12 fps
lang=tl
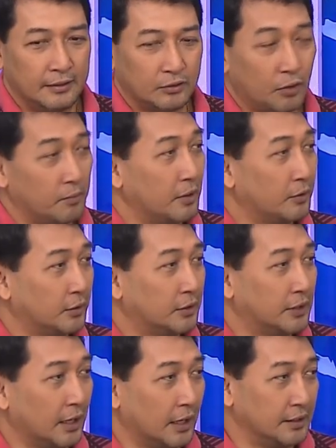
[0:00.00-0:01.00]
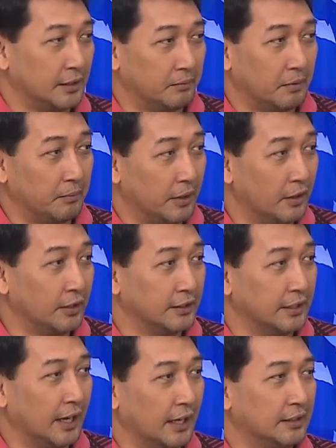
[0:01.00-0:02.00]
Tomo Cruz saka si
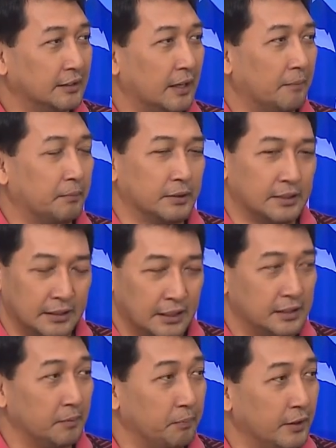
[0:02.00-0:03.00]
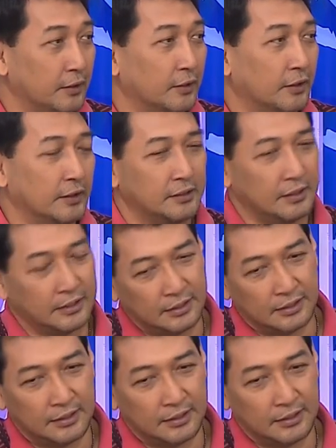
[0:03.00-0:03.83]
Babylonia tapos andiyan si Pido si